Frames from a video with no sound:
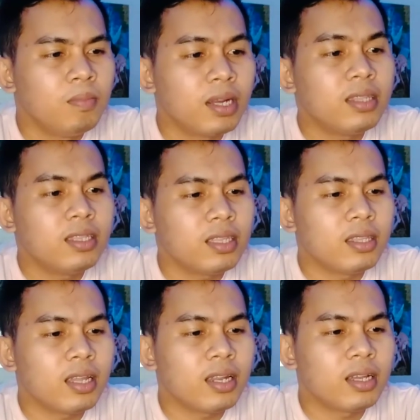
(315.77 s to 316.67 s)
maganda
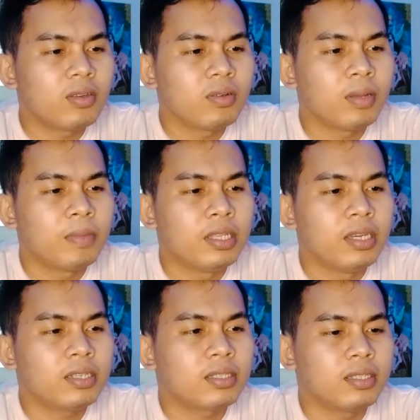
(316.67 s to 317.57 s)
din talaga yung laman
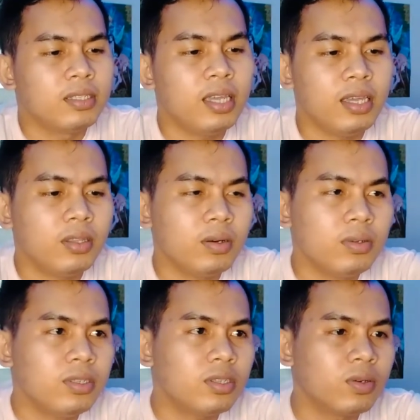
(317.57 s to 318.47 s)
niya then
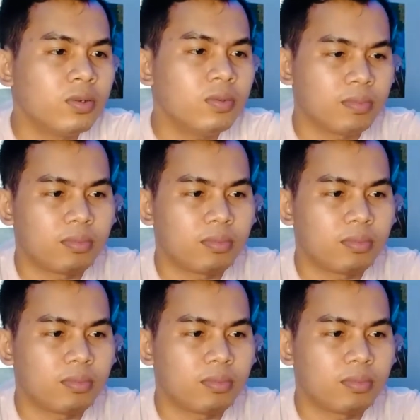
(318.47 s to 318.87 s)
also